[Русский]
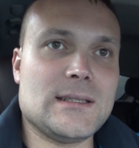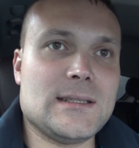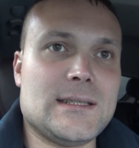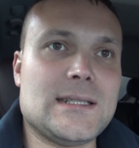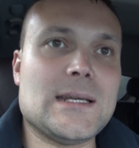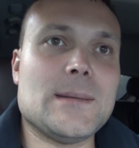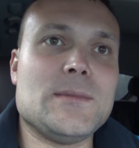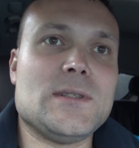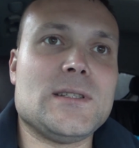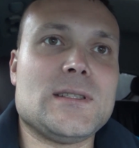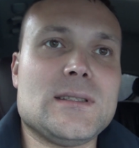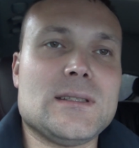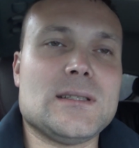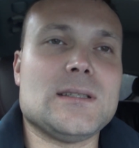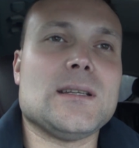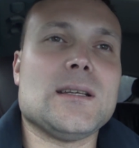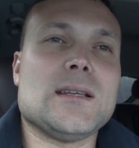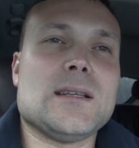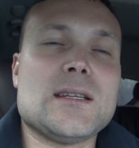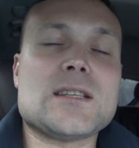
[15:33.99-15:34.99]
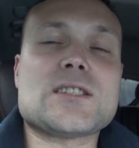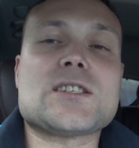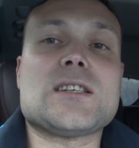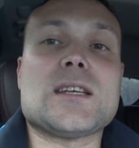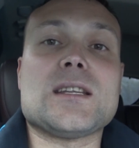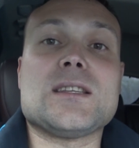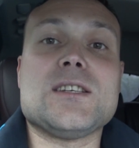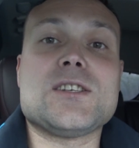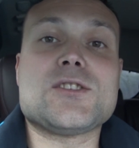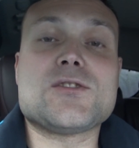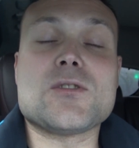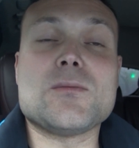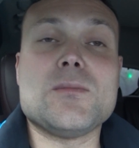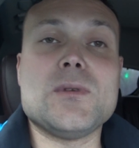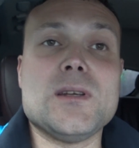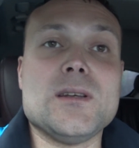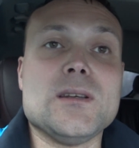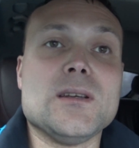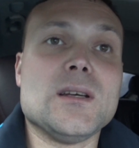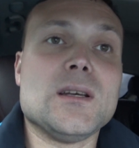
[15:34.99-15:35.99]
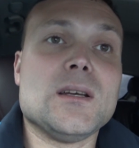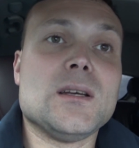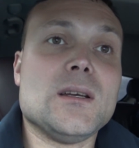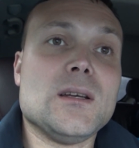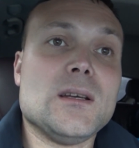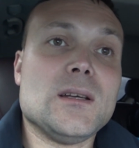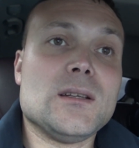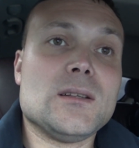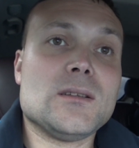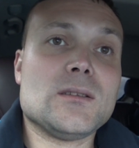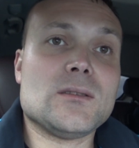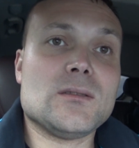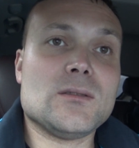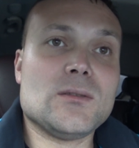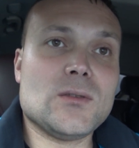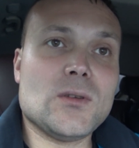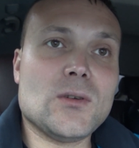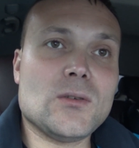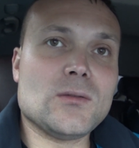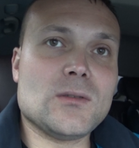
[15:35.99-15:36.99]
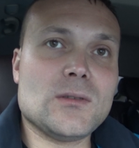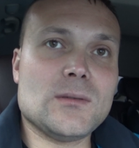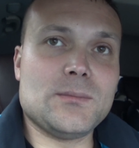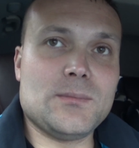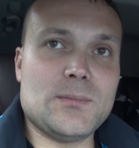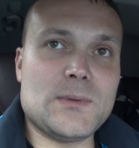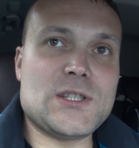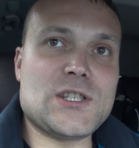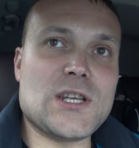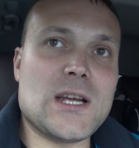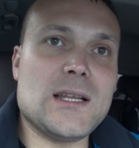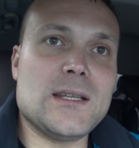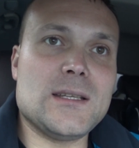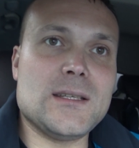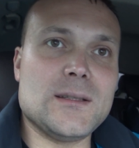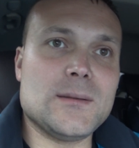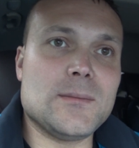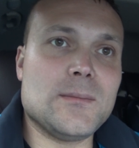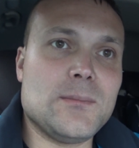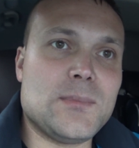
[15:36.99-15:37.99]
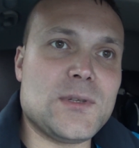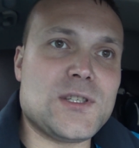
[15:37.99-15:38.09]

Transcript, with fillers: 70, на, на 60 тысяч рублей, но печальный.